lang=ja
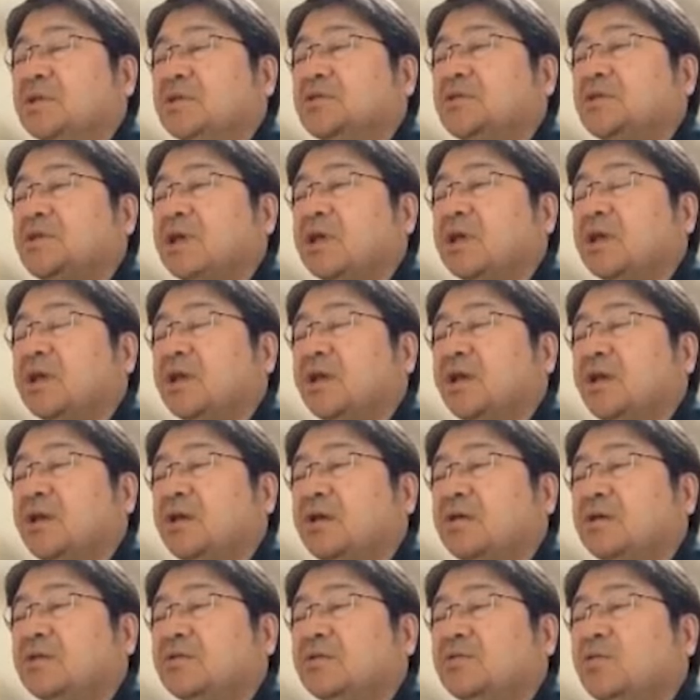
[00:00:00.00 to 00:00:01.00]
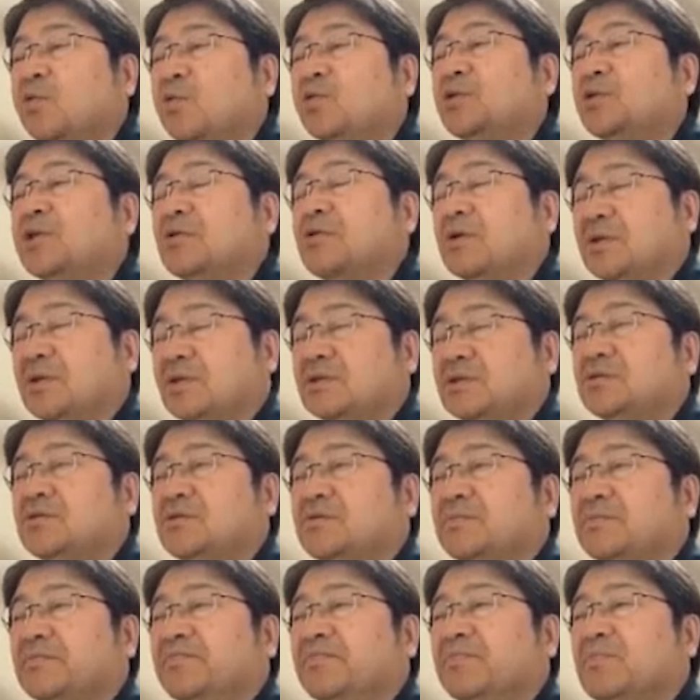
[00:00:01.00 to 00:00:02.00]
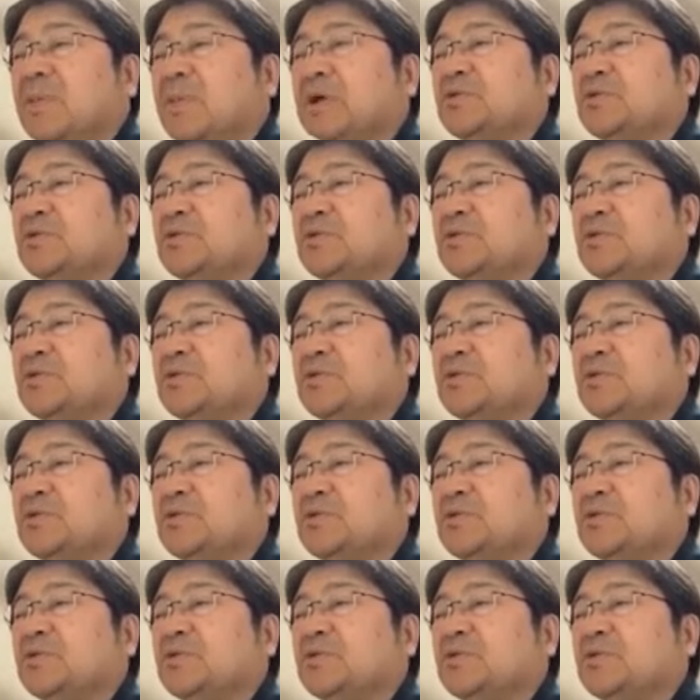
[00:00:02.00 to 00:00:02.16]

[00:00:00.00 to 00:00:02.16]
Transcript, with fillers: 全然残ってるわけです。